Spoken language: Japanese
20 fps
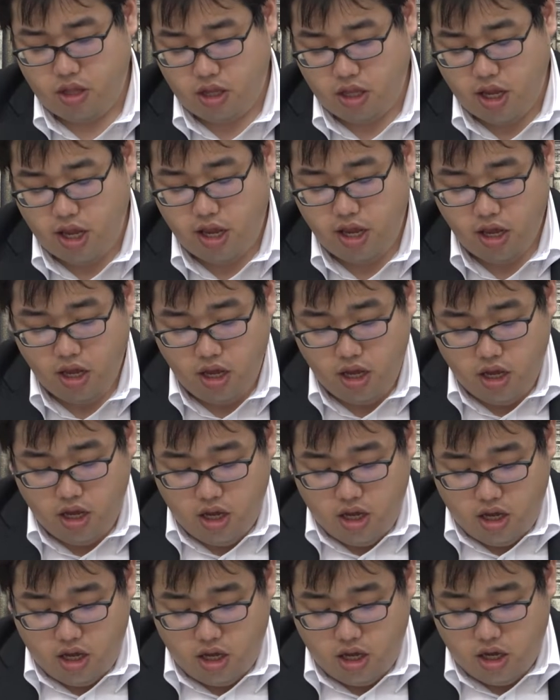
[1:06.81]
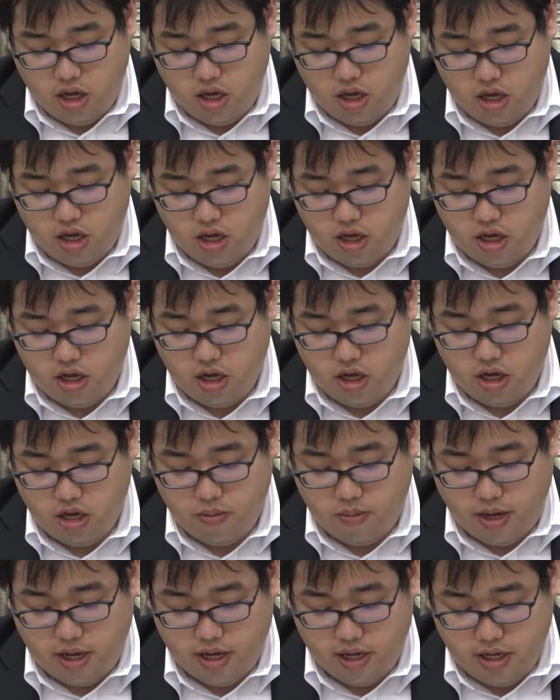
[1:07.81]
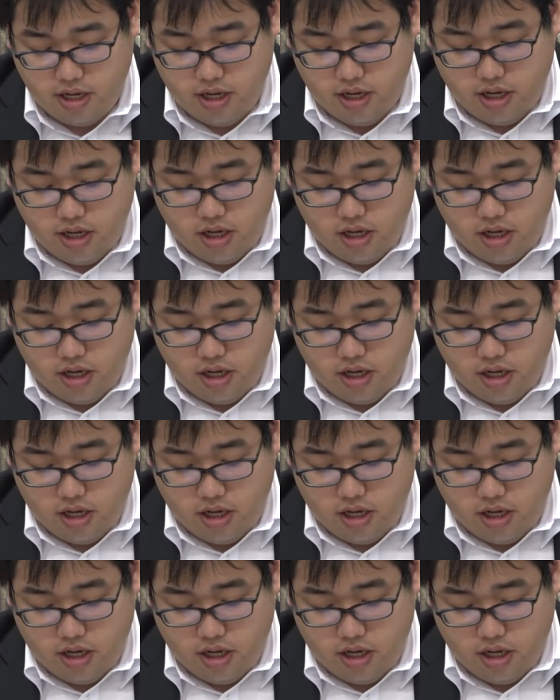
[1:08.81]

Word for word: で、えー、まあ